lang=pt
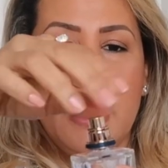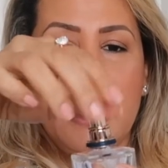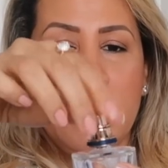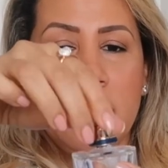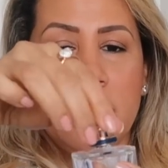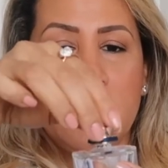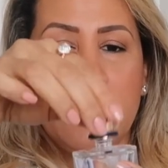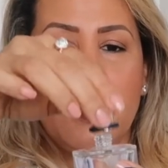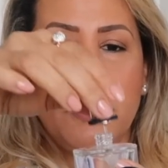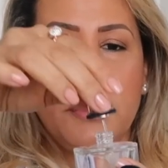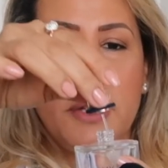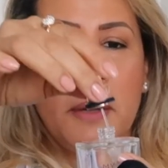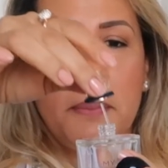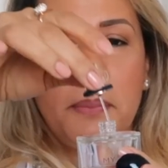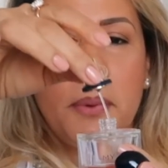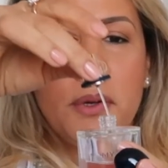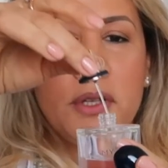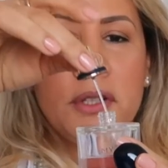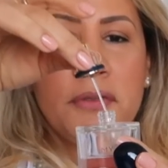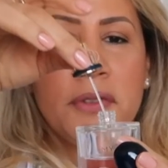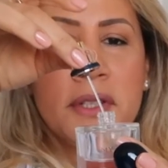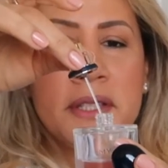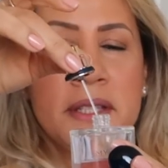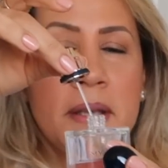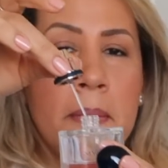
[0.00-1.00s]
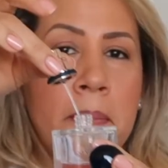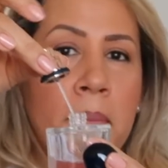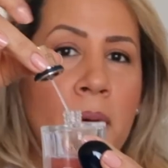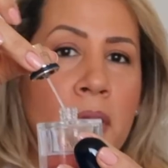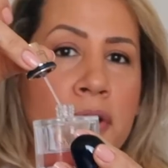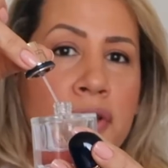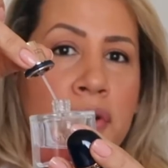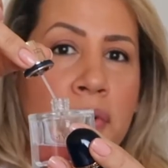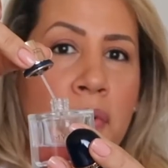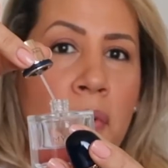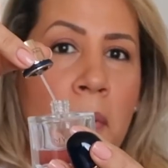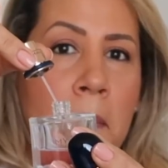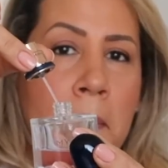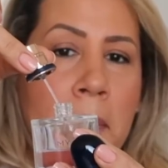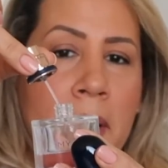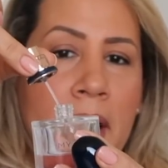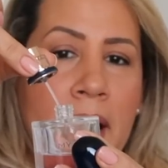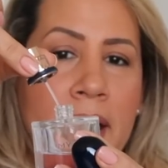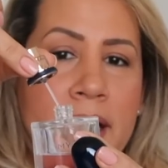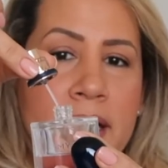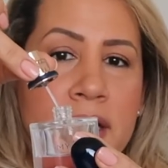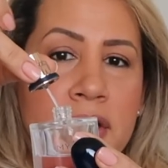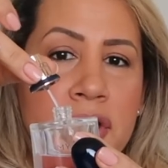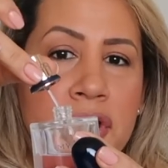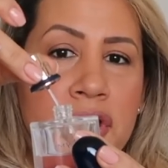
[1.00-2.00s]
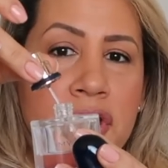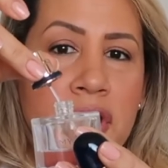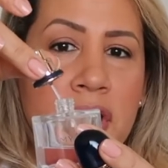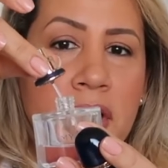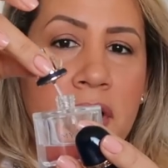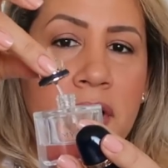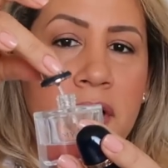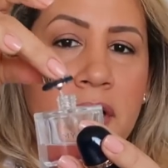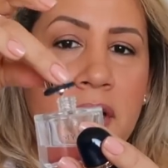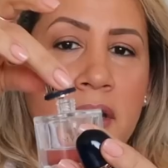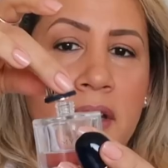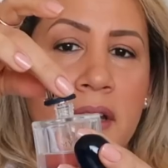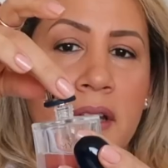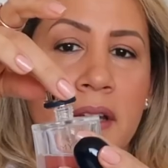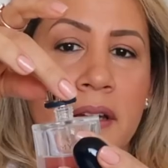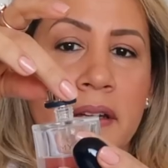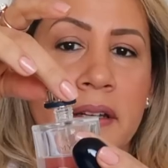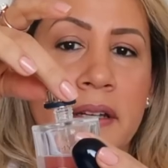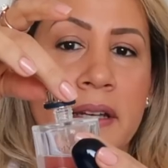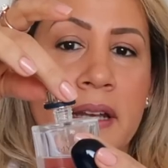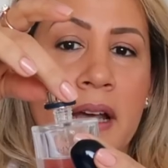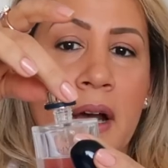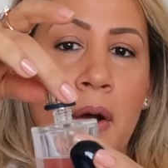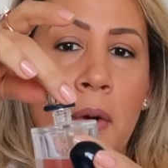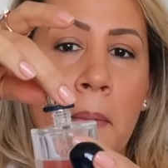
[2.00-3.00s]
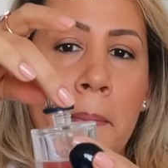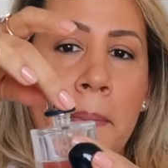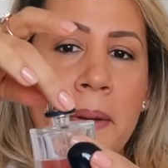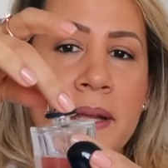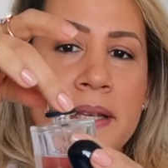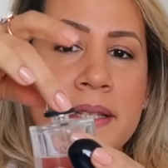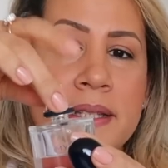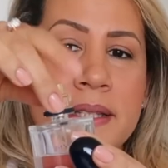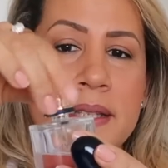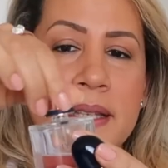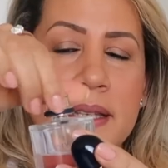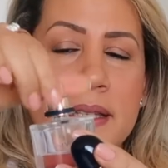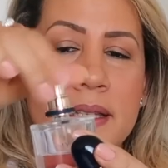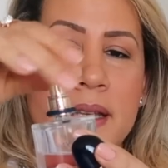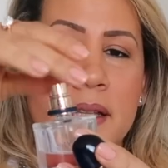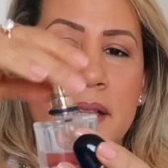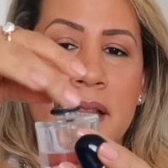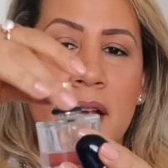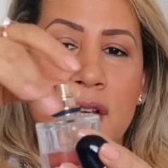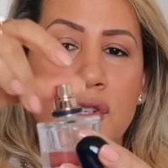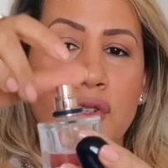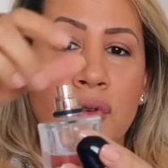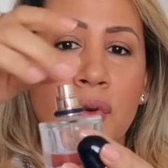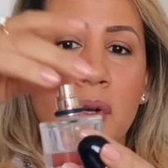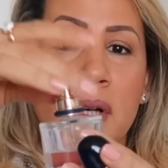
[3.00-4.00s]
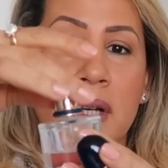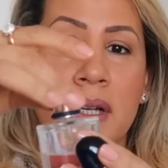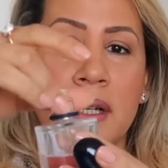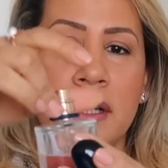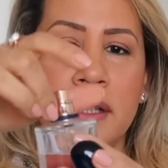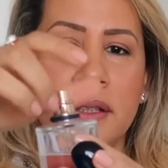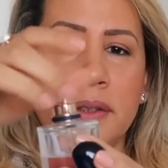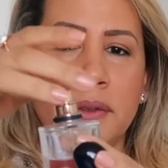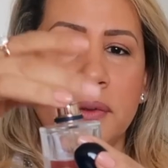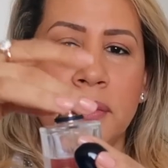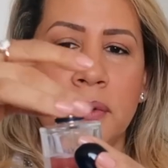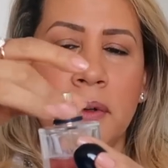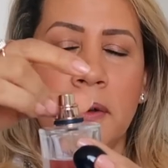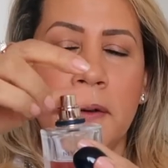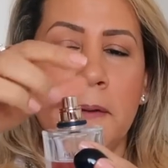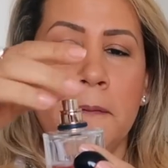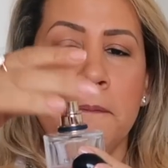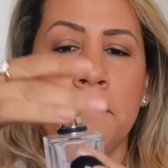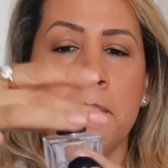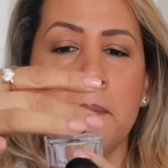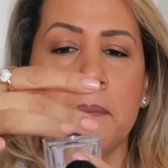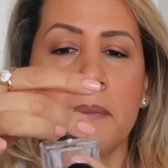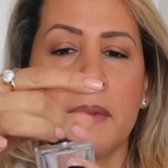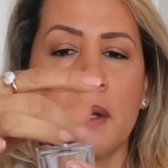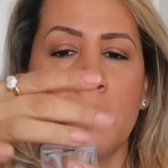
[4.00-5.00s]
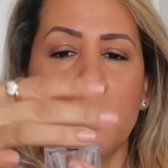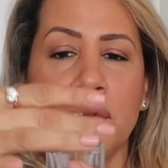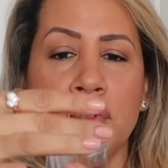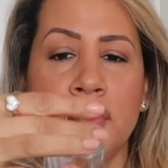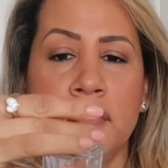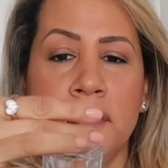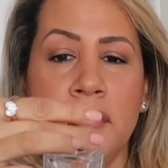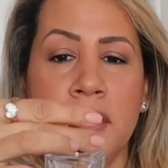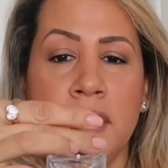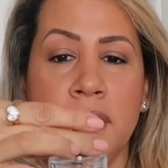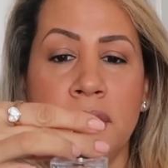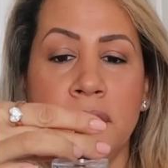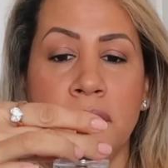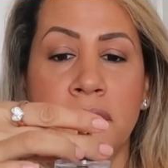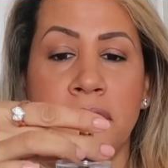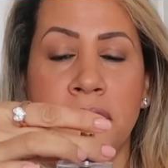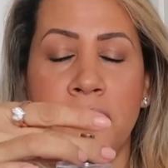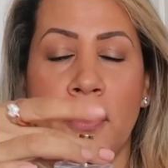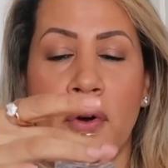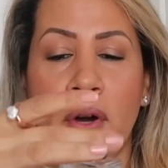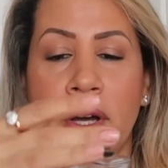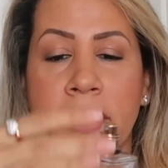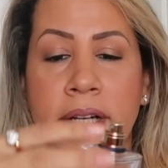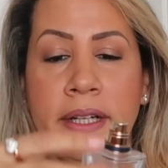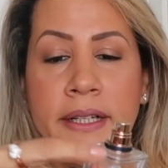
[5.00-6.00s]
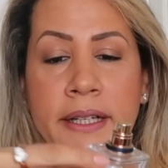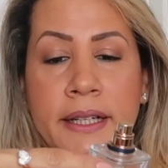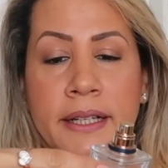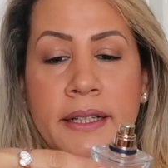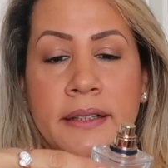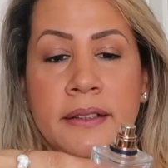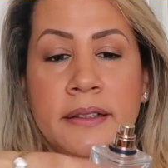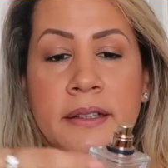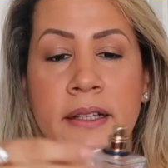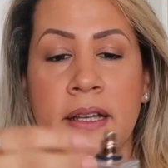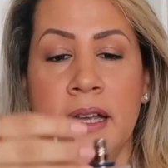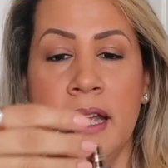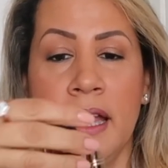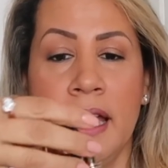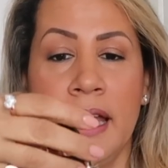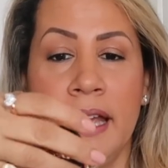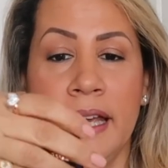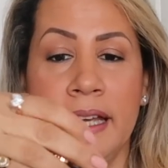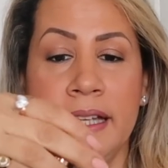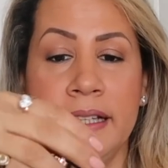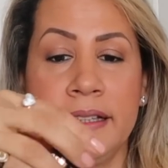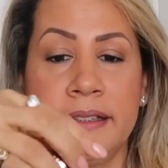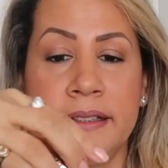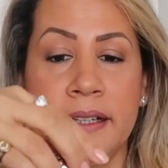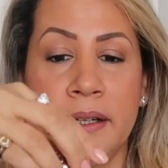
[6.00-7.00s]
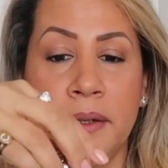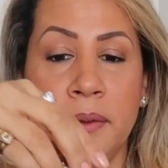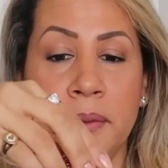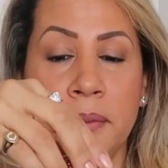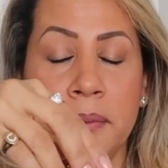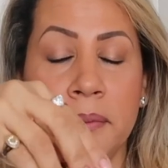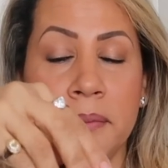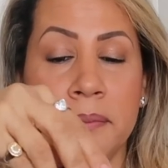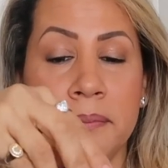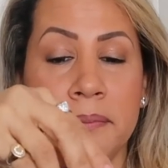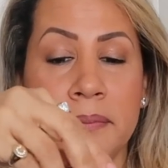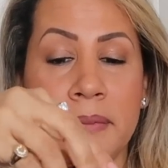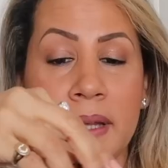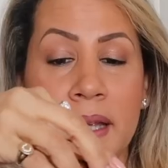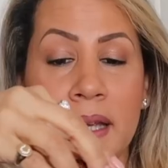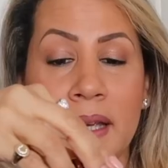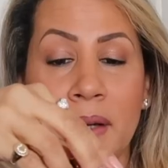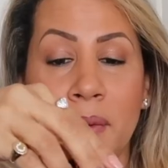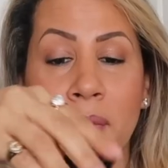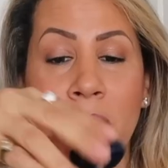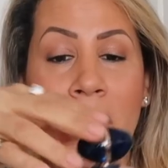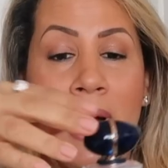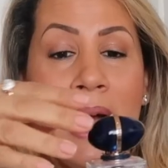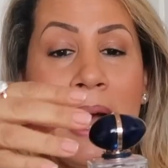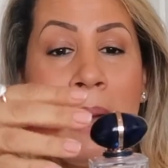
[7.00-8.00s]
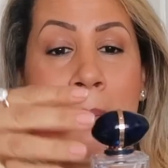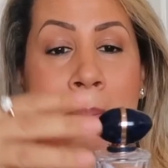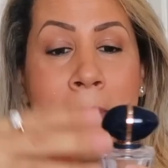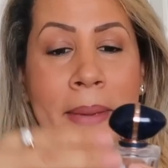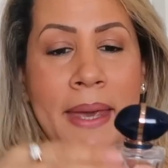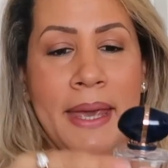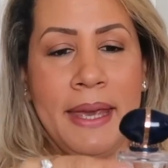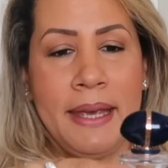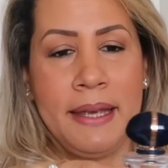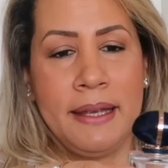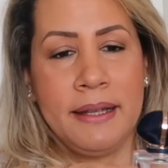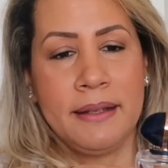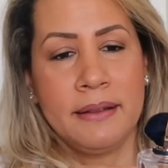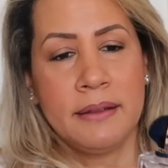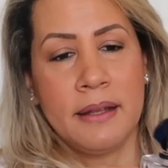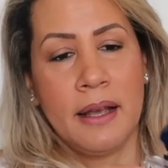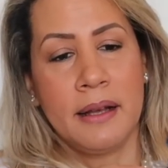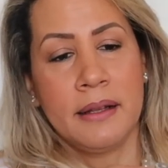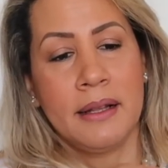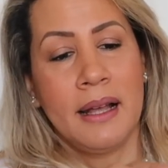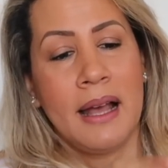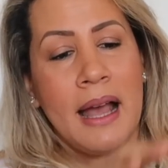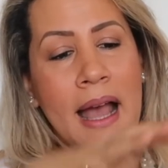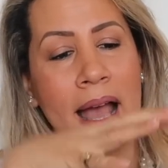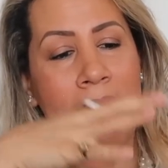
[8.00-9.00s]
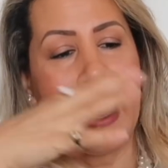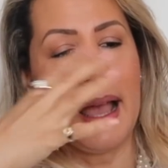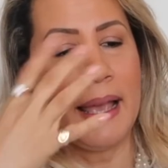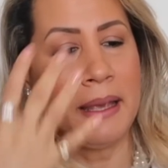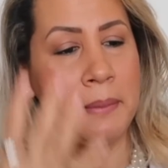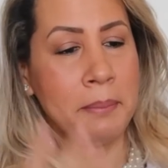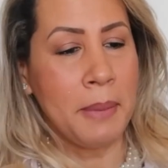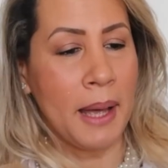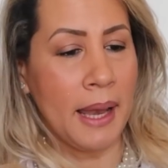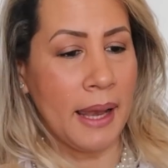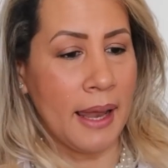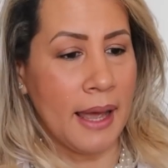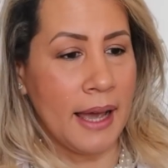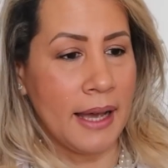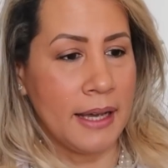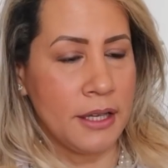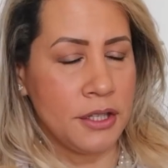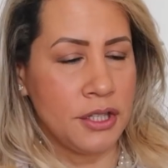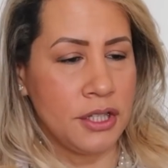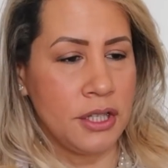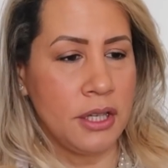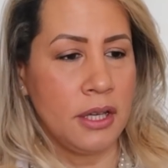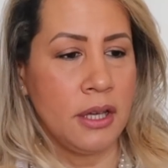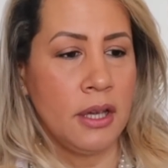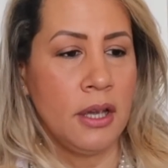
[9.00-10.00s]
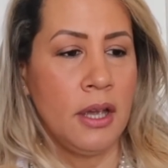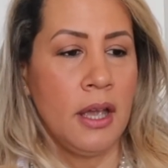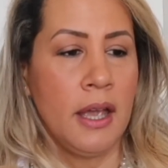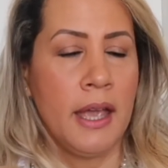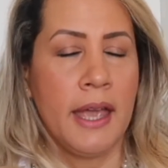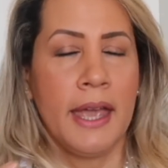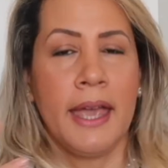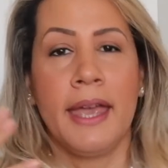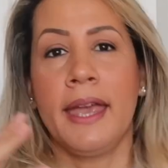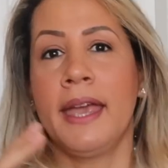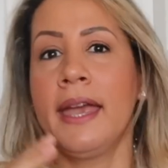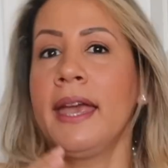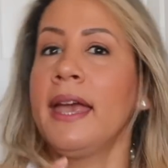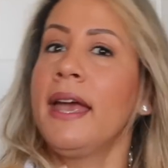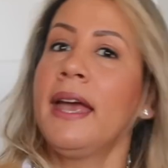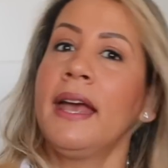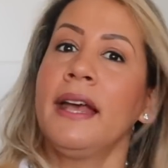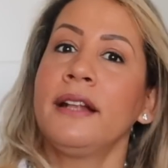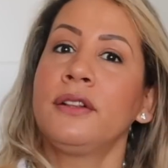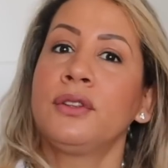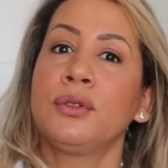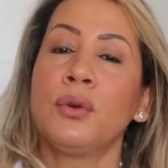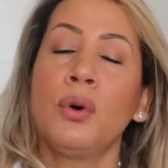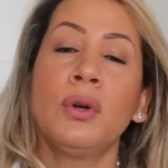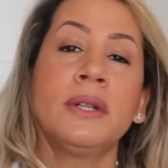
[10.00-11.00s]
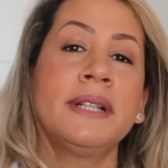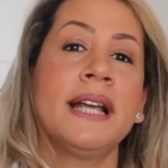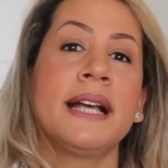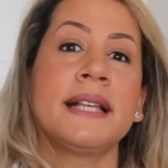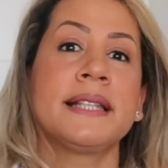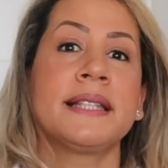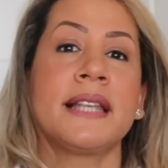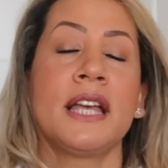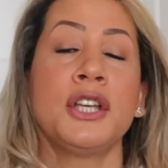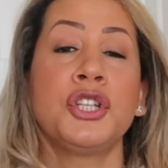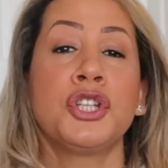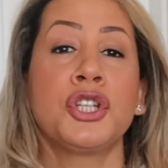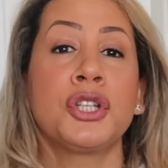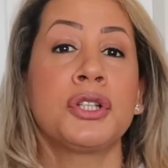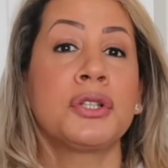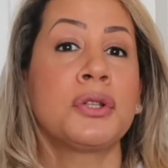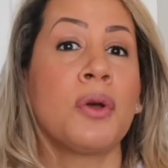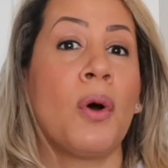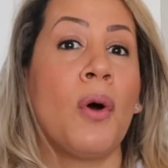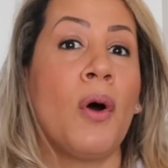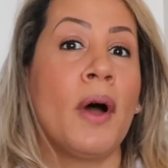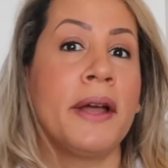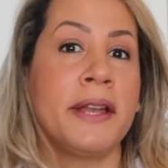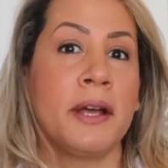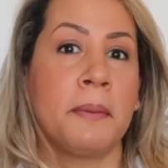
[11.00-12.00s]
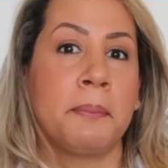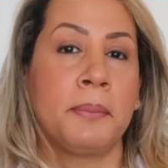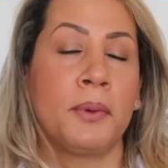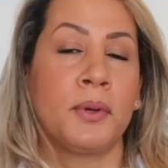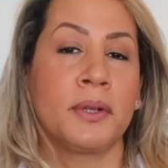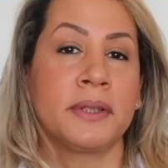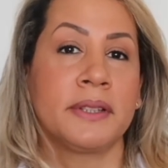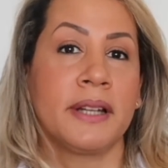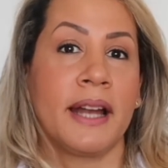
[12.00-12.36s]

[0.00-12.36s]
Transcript: Então depois você pode comprar e encher. Não precisa estar tá jogando os vidros fora, né? Então eu amei a embalagem, é, toda essa história por